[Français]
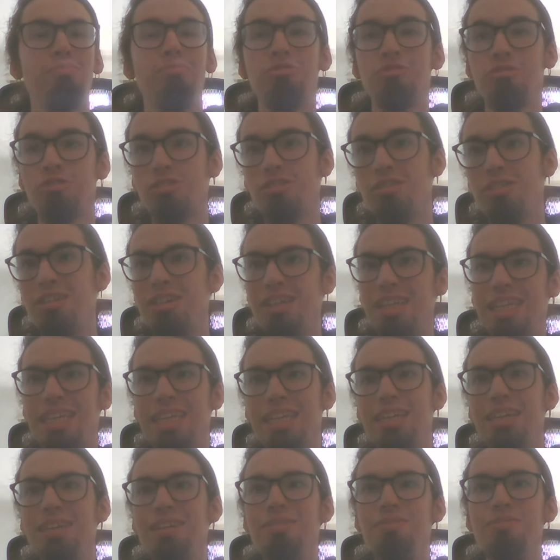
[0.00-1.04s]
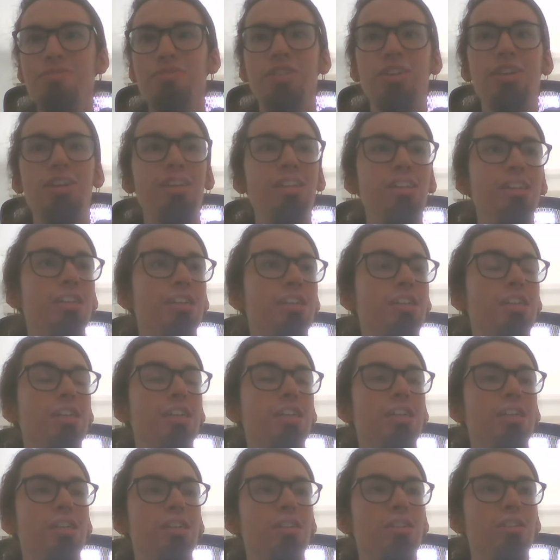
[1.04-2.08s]
pour ceux-là qui veulent
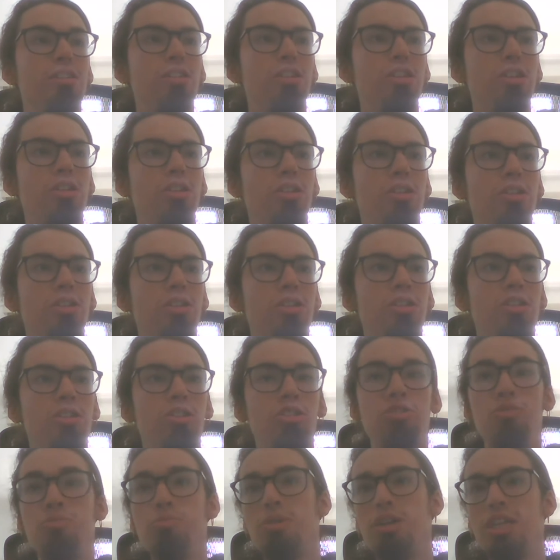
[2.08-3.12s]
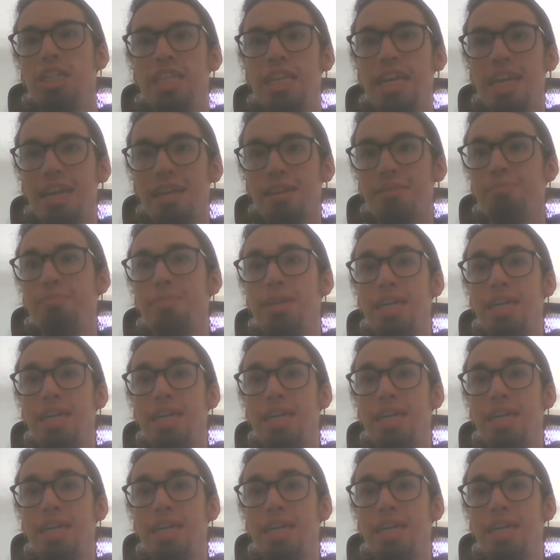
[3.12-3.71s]
du moderne,